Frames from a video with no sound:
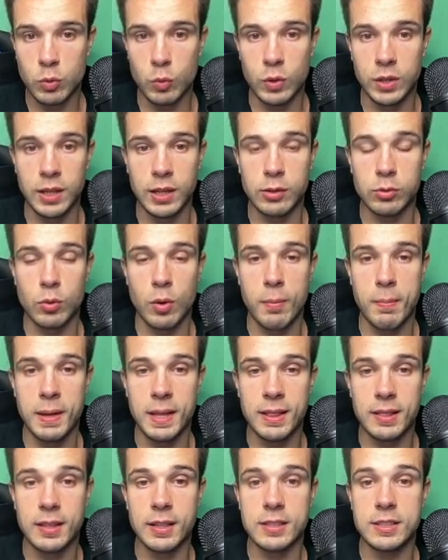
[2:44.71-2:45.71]
quindi
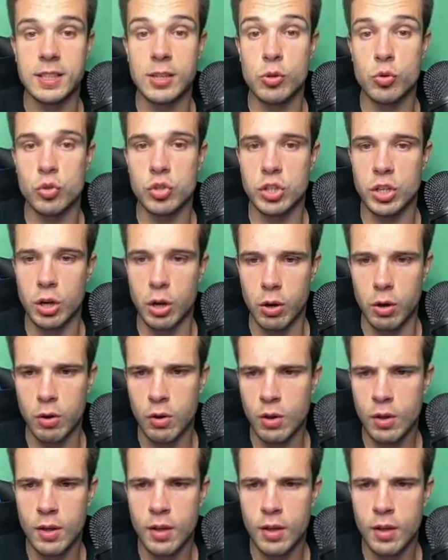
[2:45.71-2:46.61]
naturalmente se riuscirò